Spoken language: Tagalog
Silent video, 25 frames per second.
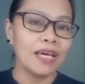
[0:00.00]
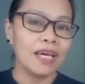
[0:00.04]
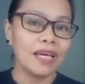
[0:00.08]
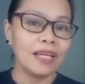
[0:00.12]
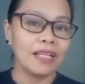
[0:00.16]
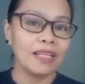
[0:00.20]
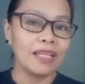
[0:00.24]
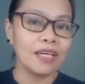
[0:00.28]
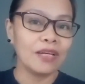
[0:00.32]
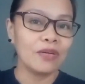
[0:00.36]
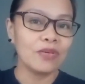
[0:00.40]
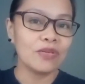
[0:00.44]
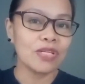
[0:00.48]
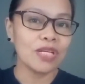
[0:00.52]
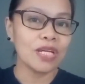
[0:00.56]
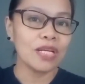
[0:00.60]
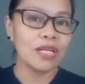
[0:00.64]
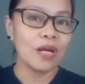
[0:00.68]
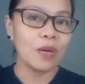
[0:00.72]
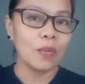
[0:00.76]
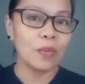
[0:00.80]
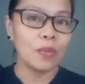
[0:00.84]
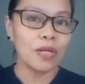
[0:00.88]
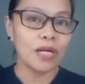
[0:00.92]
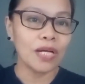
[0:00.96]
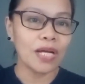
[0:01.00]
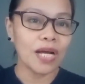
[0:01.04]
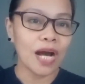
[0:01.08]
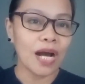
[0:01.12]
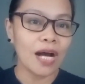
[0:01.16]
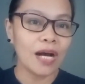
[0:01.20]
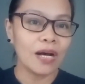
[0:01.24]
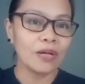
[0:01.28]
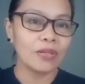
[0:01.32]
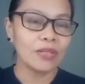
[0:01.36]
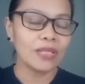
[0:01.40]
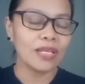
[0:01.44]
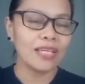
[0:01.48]
hindi ko siya na
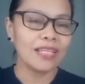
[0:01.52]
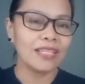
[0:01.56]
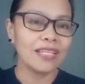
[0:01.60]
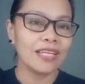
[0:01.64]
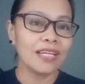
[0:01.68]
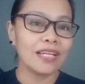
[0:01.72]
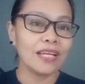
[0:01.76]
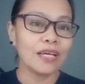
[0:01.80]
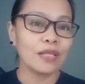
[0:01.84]
workout, hindi